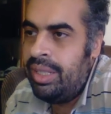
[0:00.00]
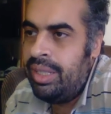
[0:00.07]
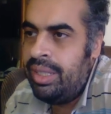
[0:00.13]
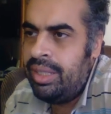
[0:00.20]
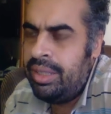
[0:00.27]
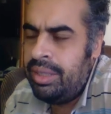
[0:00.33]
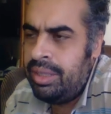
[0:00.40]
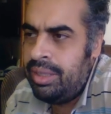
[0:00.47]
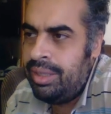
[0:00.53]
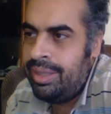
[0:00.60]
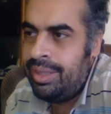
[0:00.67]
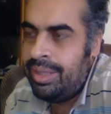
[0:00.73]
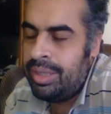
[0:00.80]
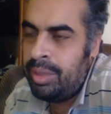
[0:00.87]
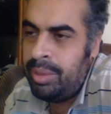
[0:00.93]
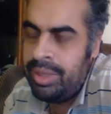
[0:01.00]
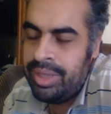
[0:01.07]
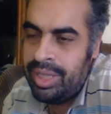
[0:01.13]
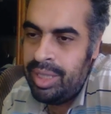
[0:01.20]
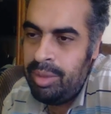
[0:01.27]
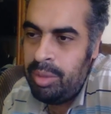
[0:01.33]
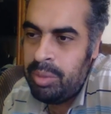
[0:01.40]
آه، طبعا
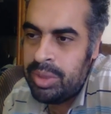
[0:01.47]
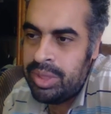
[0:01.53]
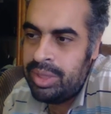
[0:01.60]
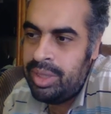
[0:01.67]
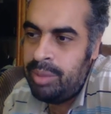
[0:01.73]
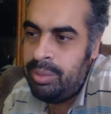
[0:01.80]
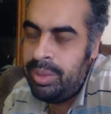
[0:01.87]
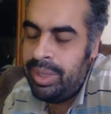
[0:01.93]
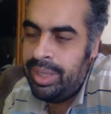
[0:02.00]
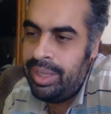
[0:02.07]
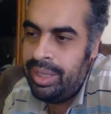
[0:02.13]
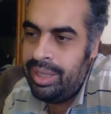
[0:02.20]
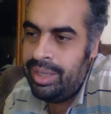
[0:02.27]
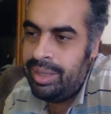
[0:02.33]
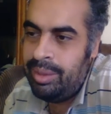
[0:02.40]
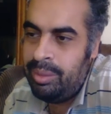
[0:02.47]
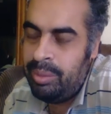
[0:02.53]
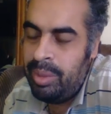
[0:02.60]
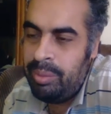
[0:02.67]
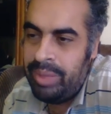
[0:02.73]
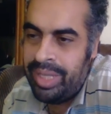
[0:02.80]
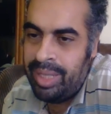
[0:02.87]
الترجمه البسيطه آه،
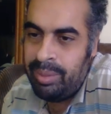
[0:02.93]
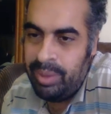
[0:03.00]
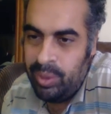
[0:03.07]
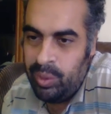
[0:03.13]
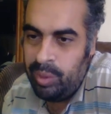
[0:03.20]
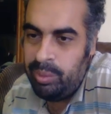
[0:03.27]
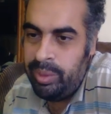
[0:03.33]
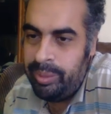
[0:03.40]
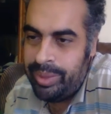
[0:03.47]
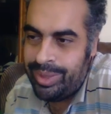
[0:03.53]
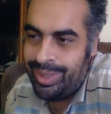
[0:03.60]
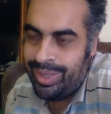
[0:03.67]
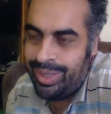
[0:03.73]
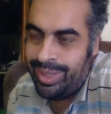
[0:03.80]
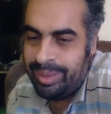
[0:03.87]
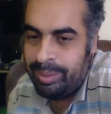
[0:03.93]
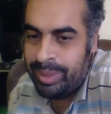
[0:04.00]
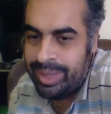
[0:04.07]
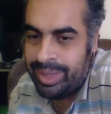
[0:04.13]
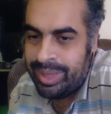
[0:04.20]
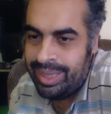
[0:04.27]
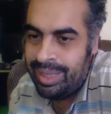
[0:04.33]
البيم الكبير والبيم الصغير
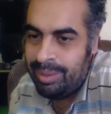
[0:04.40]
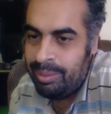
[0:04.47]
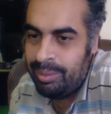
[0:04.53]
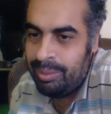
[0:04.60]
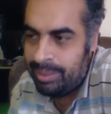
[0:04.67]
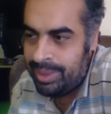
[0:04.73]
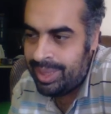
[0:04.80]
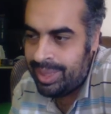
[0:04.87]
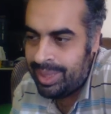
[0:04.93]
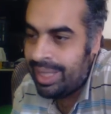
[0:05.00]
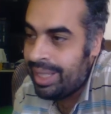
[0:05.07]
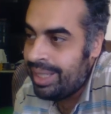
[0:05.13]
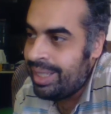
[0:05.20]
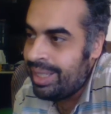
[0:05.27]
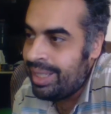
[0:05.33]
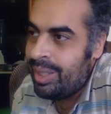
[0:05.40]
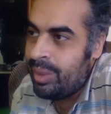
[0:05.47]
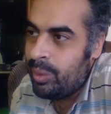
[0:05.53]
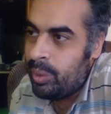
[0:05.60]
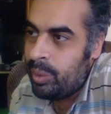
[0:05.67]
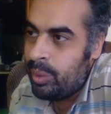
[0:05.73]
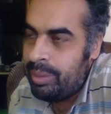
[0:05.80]
بس هي مش كده
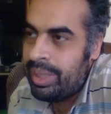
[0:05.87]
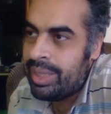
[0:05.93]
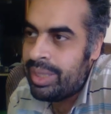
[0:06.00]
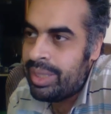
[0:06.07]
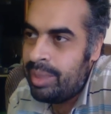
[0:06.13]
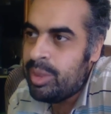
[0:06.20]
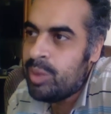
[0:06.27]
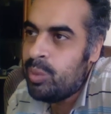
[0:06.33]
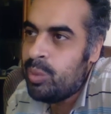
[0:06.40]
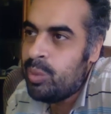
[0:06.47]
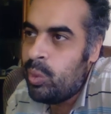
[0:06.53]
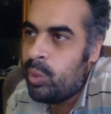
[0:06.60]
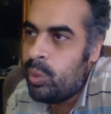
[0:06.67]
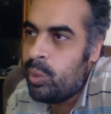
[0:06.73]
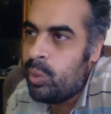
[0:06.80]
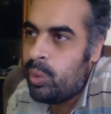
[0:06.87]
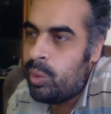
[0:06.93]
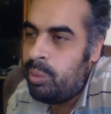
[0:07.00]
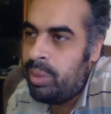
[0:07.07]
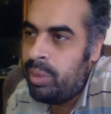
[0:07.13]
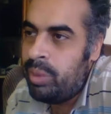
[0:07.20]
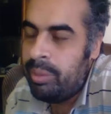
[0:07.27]
وبيم كتاب اسمه
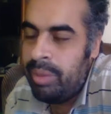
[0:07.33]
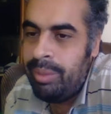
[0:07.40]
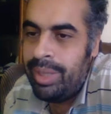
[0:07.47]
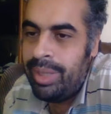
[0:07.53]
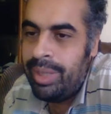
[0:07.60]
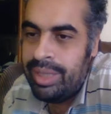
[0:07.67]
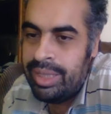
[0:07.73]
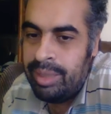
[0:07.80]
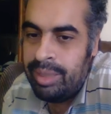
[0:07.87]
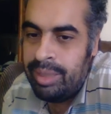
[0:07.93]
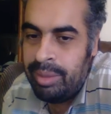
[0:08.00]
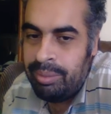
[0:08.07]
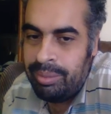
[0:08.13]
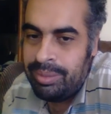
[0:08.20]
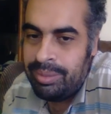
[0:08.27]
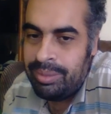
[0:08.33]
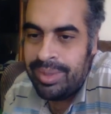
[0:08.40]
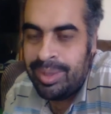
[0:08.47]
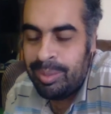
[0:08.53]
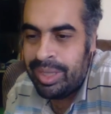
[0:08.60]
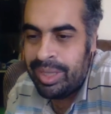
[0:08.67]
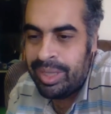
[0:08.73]
بيج بيم اند ليتل بيم
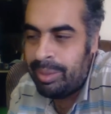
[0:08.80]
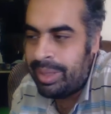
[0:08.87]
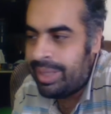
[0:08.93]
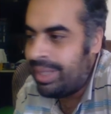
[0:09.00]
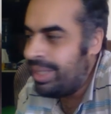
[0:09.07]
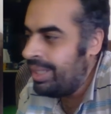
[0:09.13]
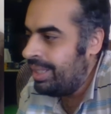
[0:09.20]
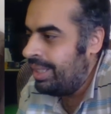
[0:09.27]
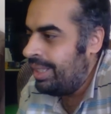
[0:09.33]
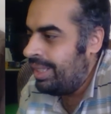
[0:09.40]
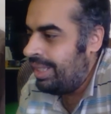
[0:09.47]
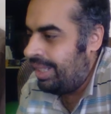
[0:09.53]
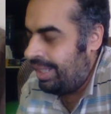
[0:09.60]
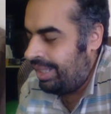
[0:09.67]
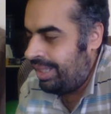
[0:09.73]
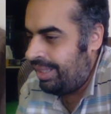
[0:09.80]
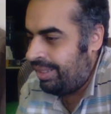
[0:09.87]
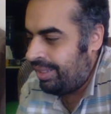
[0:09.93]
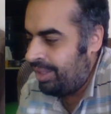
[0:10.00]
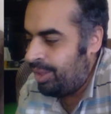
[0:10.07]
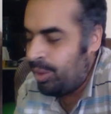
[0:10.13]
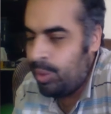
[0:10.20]
اسم كتاب كده آه،
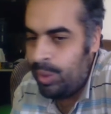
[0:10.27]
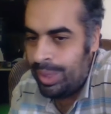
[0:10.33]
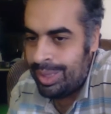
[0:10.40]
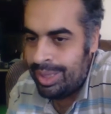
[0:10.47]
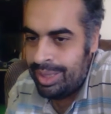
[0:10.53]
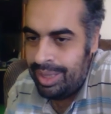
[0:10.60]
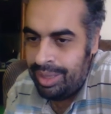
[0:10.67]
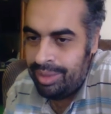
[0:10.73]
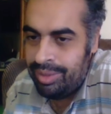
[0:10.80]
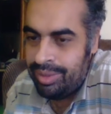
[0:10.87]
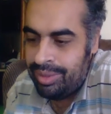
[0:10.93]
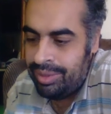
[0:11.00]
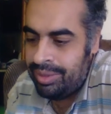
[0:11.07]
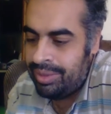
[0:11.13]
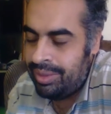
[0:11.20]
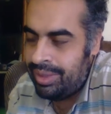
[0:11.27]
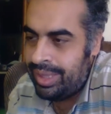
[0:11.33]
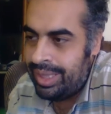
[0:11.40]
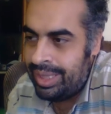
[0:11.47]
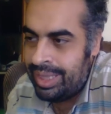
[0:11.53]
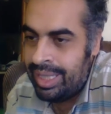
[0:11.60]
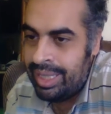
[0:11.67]
قريناه كله عشان نعرف
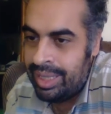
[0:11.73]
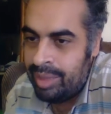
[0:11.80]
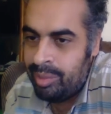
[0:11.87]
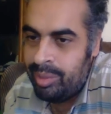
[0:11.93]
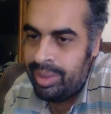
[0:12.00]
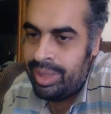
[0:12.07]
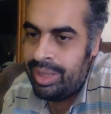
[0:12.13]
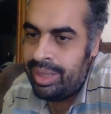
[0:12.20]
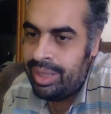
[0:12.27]
نترجم